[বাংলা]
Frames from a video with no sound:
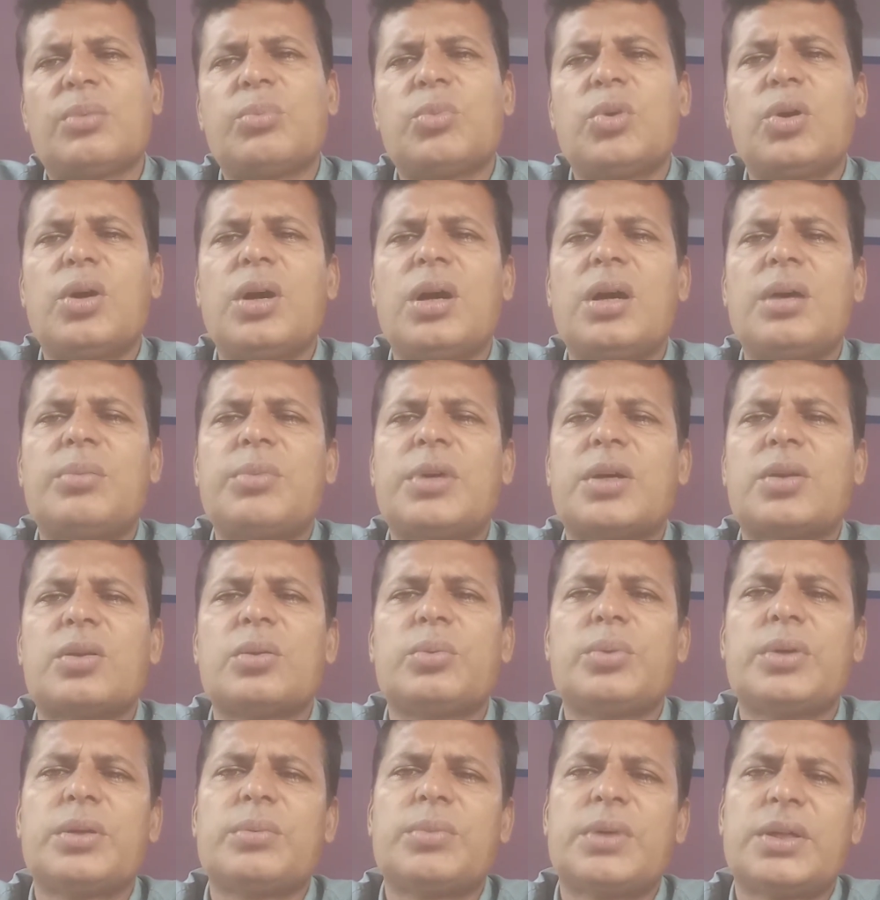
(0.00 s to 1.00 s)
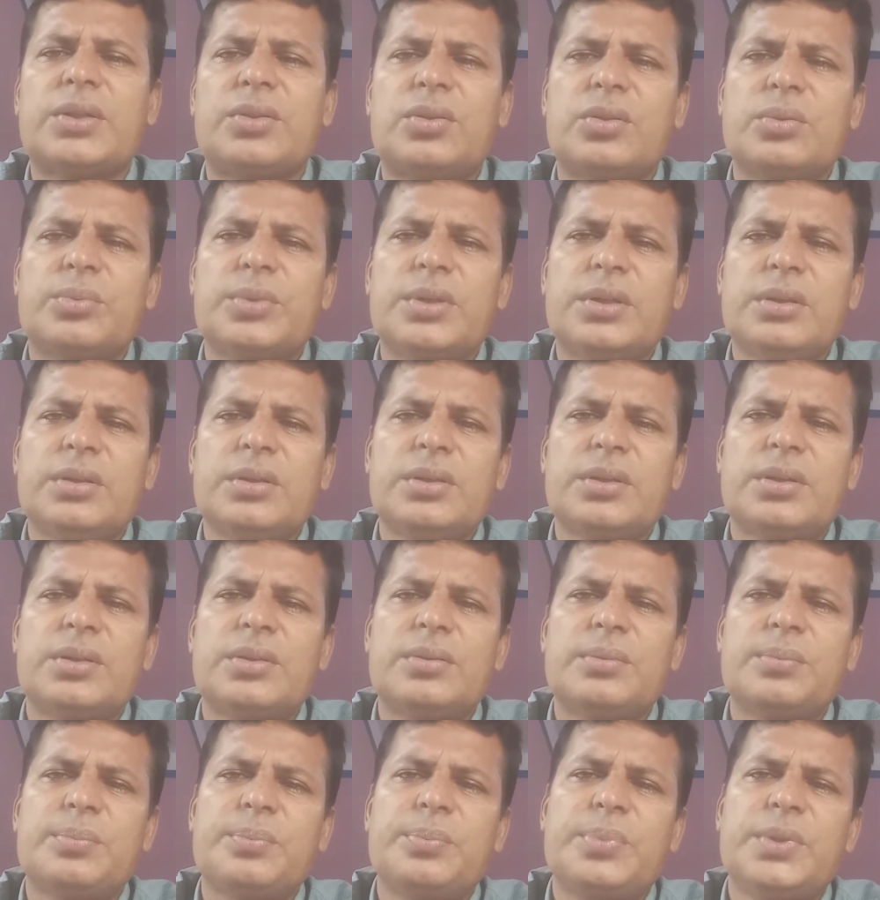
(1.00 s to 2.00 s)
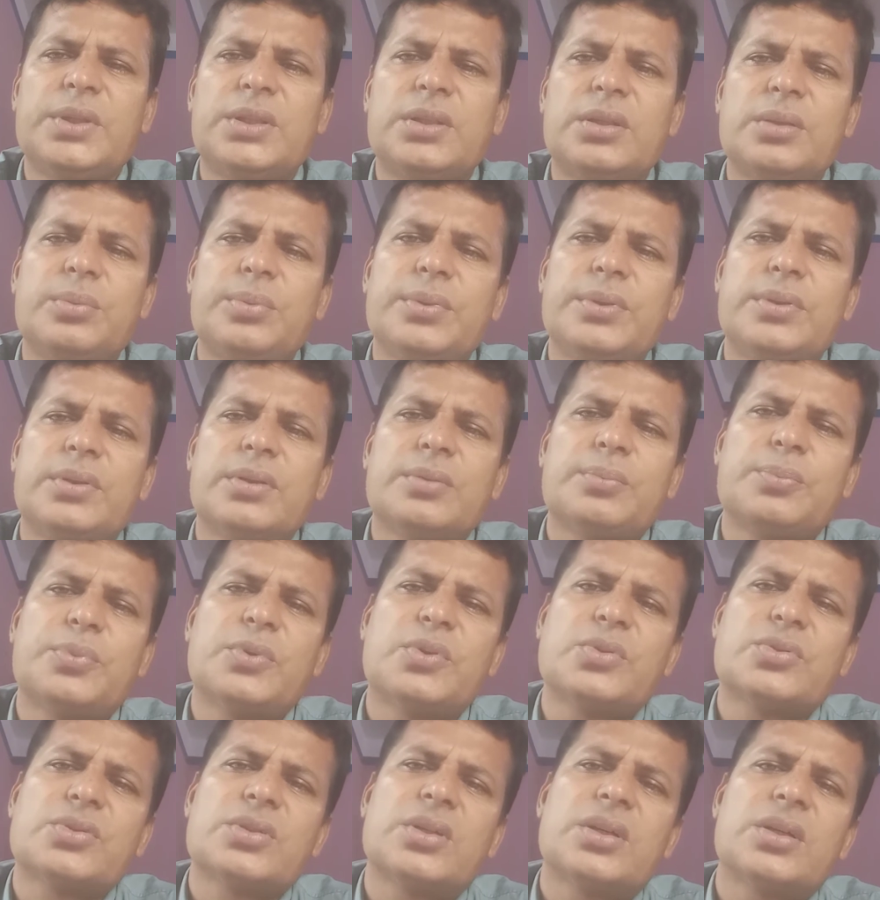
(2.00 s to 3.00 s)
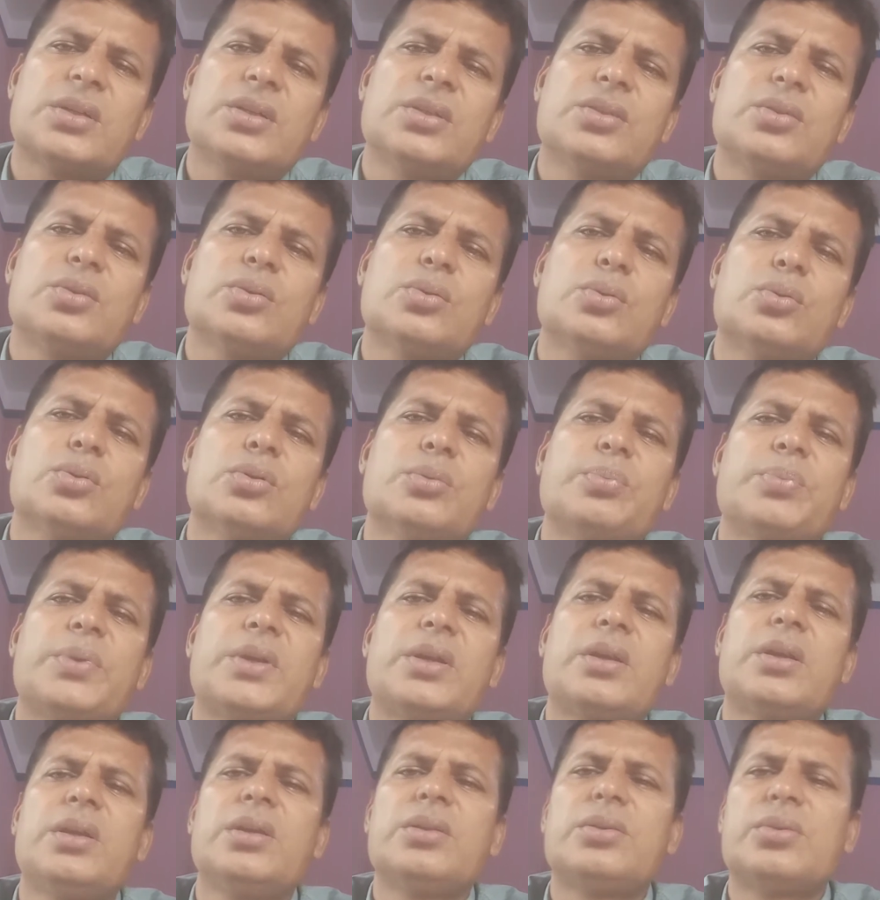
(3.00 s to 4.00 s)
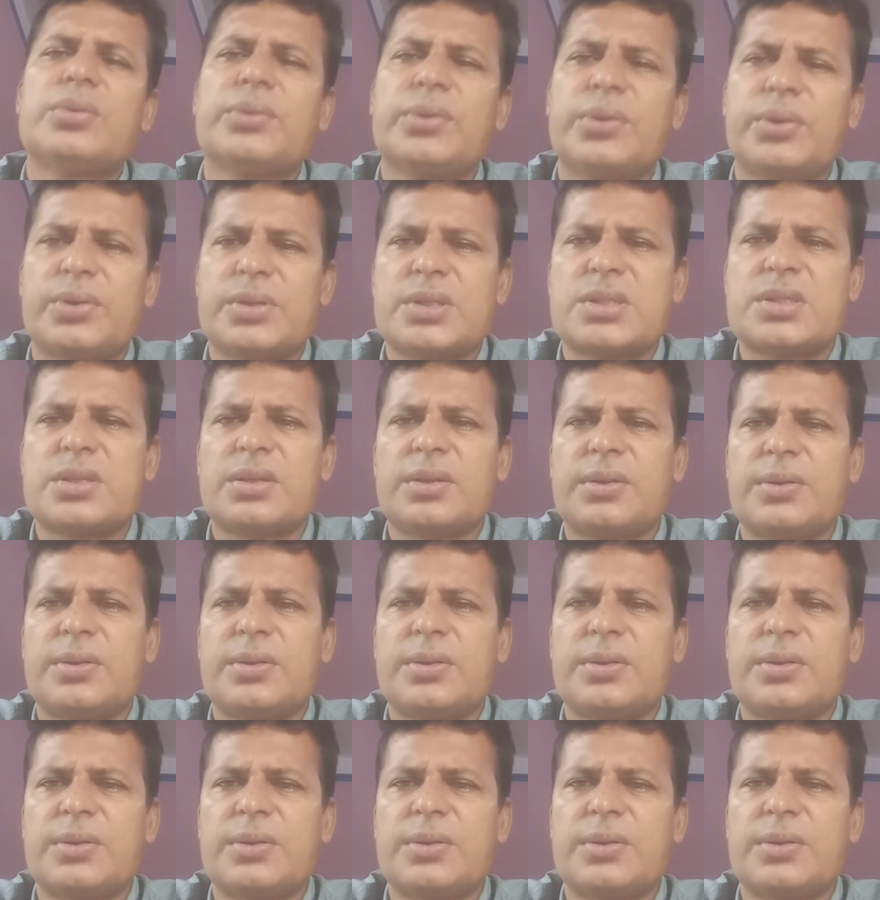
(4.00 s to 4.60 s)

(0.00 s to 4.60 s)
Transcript: মহামানবের মাধ্যমে পৃথিবীতে প্রচারিত ও প্রেরিত হয়েছে